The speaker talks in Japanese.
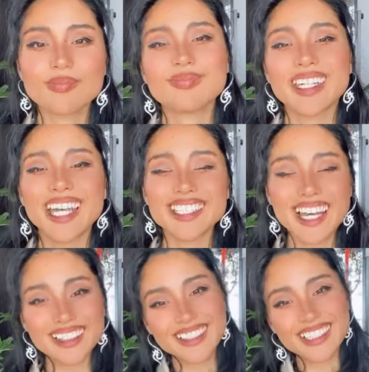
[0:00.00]
皆
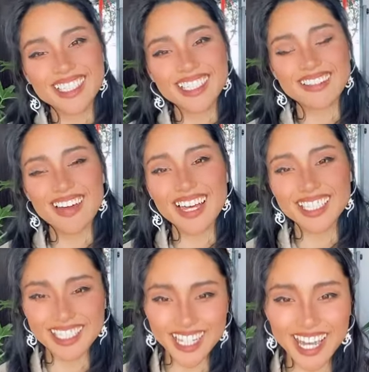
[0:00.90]
さんこんにちは
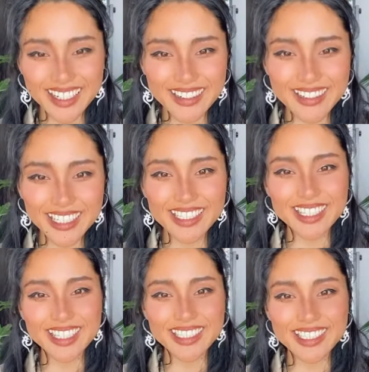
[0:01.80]
慈愛農林
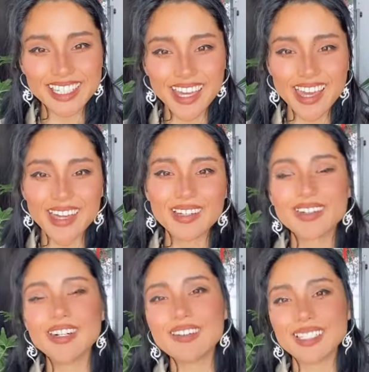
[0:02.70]
です
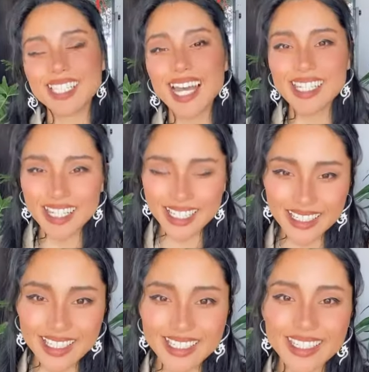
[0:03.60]
今日はジャーナリング
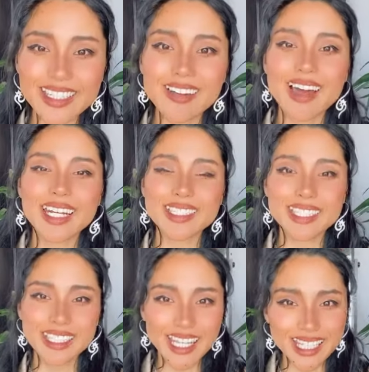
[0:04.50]
についてお話し
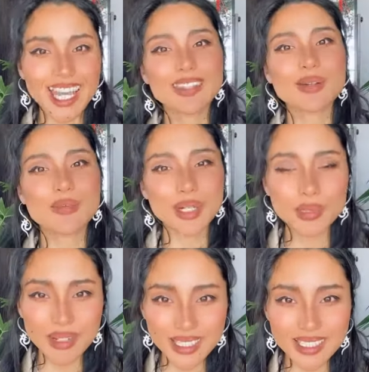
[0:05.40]
していきたいと思い
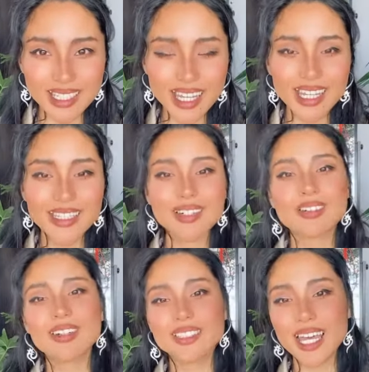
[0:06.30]
ますでこ
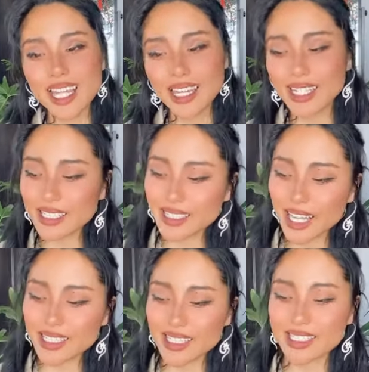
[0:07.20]
のジャーナリングな
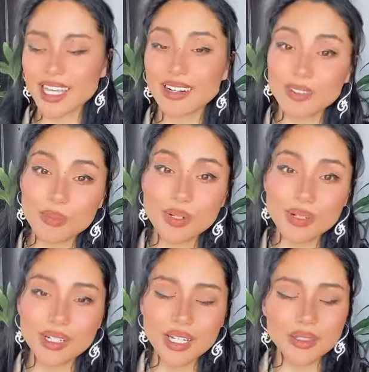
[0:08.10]
んですけれど
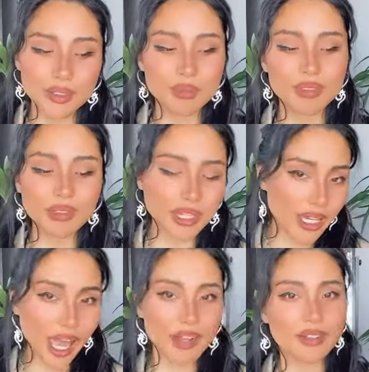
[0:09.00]
も自分の
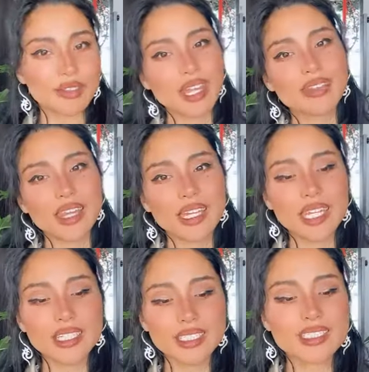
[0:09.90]
願い事だった
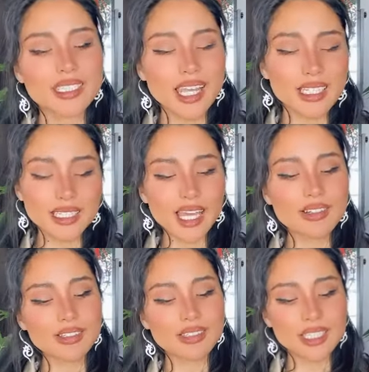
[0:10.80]
り実現したい
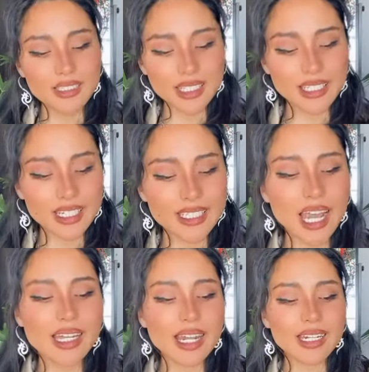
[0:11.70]
ことについて
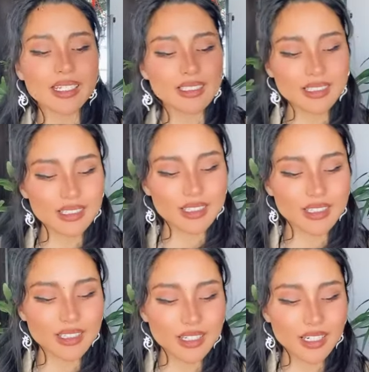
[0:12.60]
ジャーナリングする